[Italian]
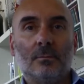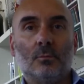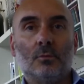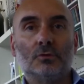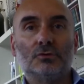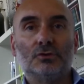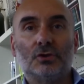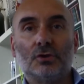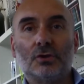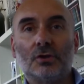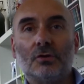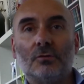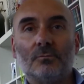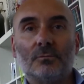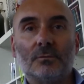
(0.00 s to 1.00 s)

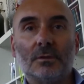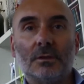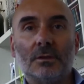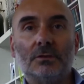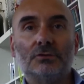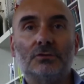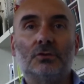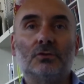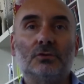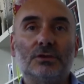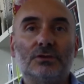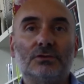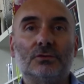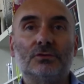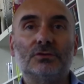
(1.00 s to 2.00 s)
Buongiorno, sono di
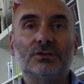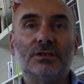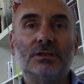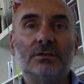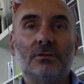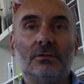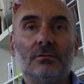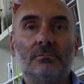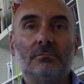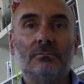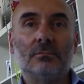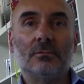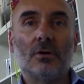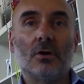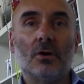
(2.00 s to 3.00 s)
Soncino,
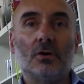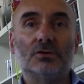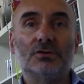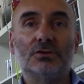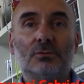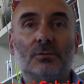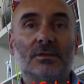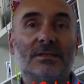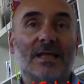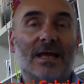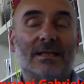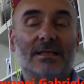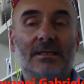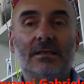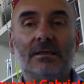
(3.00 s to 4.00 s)
ho 50
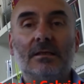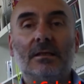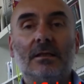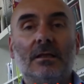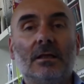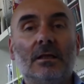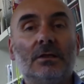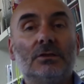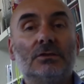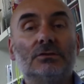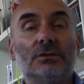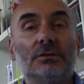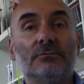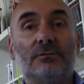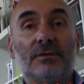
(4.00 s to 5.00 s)
anni,
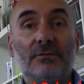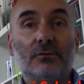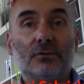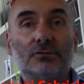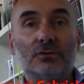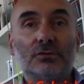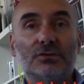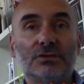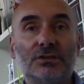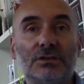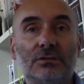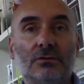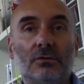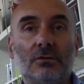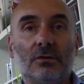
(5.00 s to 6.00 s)
vivo a
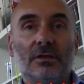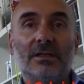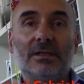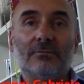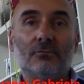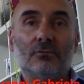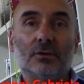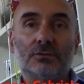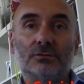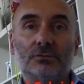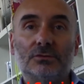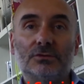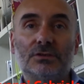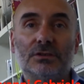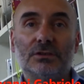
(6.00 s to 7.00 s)
Soncino e lavoro a
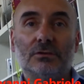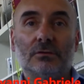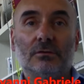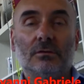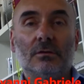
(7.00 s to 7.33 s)
Soncino.